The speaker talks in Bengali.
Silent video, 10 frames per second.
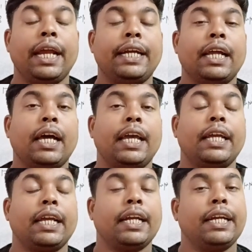এটা
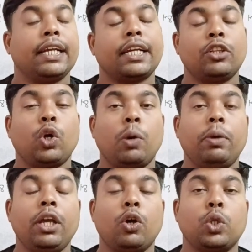এখানে এটা কিন্তু হবে
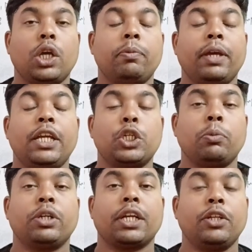অতএব এই
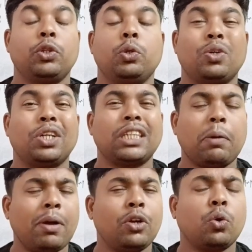সময়টা কিন্তু
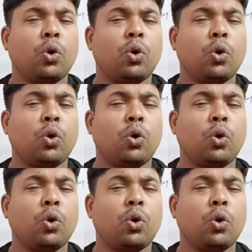সামান্য